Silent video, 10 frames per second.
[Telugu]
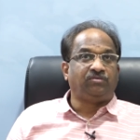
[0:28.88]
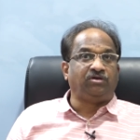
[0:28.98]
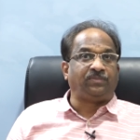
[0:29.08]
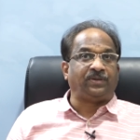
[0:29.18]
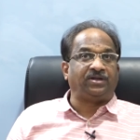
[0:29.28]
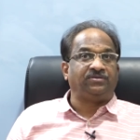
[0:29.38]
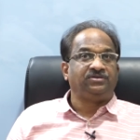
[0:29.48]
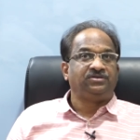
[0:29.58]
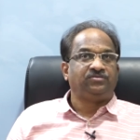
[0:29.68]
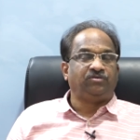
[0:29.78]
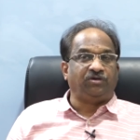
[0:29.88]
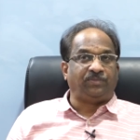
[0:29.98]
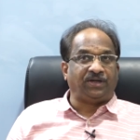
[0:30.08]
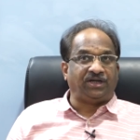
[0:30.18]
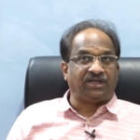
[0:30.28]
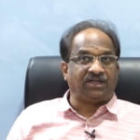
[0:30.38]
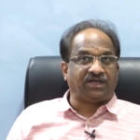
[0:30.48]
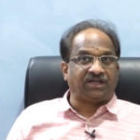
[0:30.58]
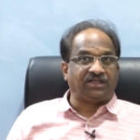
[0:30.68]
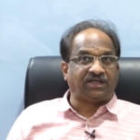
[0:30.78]
ఓడిపోయాడు ఓడిపోయాడు కనుక
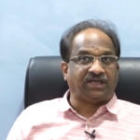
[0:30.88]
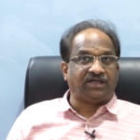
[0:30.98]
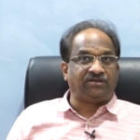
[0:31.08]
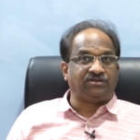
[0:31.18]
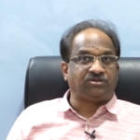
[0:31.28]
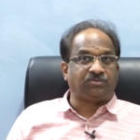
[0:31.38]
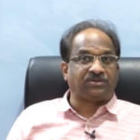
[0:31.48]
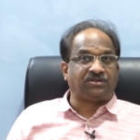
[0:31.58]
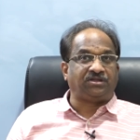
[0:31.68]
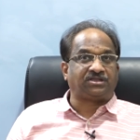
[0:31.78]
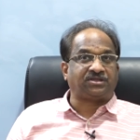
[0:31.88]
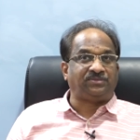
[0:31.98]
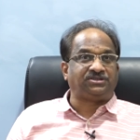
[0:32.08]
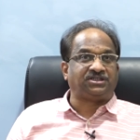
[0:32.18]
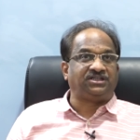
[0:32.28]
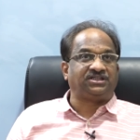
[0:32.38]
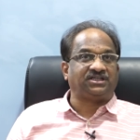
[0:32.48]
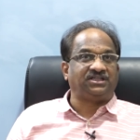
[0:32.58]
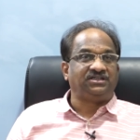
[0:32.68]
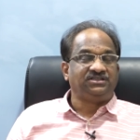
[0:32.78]
రాజకీయాల నుంచి నిష్క్రమించలేదు
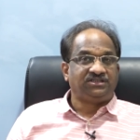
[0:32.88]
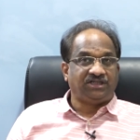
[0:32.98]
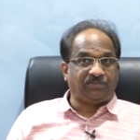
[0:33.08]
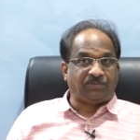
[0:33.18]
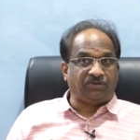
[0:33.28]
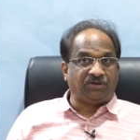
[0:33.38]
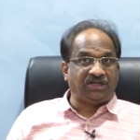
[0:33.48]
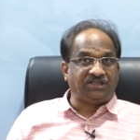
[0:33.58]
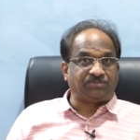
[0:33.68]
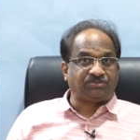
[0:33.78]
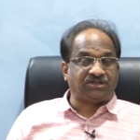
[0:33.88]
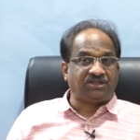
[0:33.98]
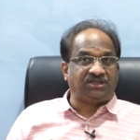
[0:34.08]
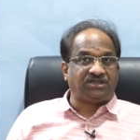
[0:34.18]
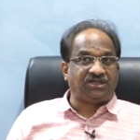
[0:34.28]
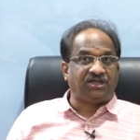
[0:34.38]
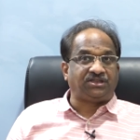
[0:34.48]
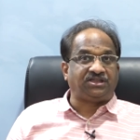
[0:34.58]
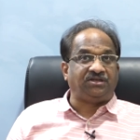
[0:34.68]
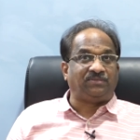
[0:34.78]
కదా ఇప్పుడు కూడా నేను చెప్తున్నది ఏంటి నేను
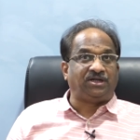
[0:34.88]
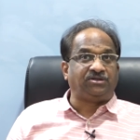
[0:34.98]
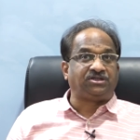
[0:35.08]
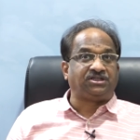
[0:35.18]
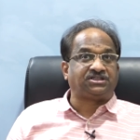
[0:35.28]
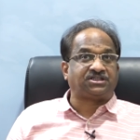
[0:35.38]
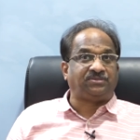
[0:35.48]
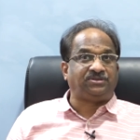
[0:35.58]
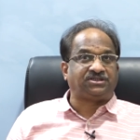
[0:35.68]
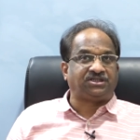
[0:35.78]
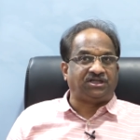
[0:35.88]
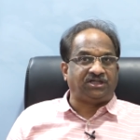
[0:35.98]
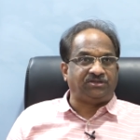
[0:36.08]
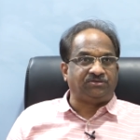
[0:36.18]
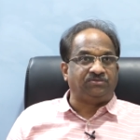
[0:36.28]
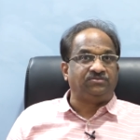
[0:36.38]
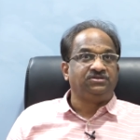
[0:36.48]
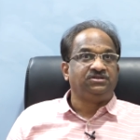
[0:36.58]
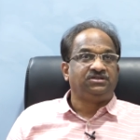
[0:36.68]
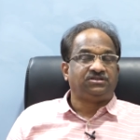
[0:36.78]
సినిమా నుంచి నిష్క్రమించడం లేదు
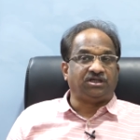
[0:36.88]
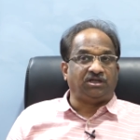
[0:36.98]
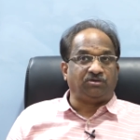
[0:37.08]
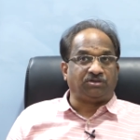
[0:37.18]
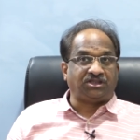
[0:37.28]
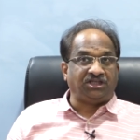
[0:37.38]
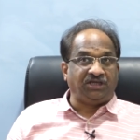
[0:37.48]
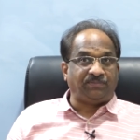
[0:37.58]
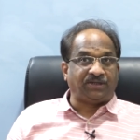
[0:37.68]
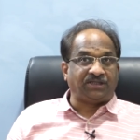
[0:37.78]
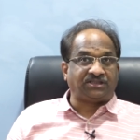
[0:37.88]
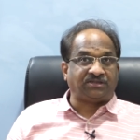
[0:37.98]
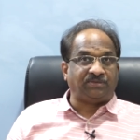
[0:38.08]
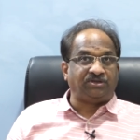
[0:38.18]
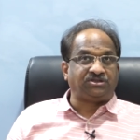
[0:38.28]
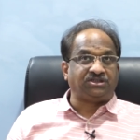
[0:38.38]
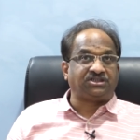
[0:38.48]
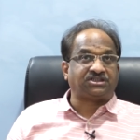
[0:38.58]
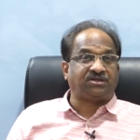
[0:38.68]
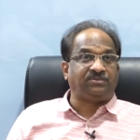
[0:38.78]
తెలుగు సినీ పరిశ్రమ నుంచి
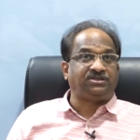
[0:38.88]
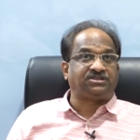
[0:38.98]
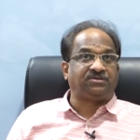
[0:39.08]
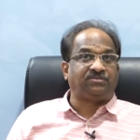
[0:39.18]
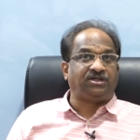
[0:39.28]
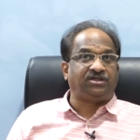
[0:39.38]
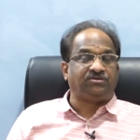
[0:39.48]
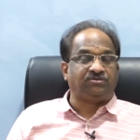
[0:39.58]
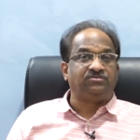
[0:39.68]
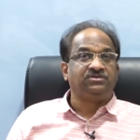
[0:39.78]
నిష్క్రమించడం లేదు